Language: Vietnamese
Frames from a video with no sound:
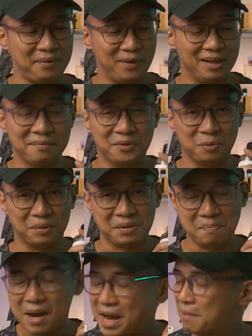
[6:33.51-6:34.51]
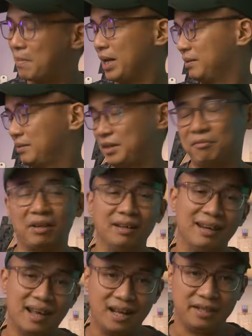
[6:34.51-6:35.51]
phải gọi là một dùng từ mê mệt trong
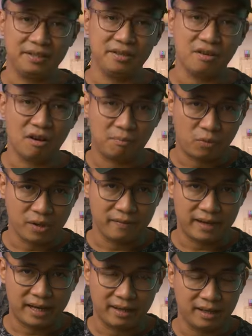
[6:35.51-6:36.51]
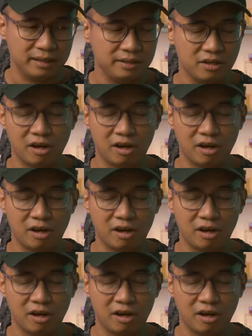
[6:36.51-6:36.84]
cái line Dior Privé này,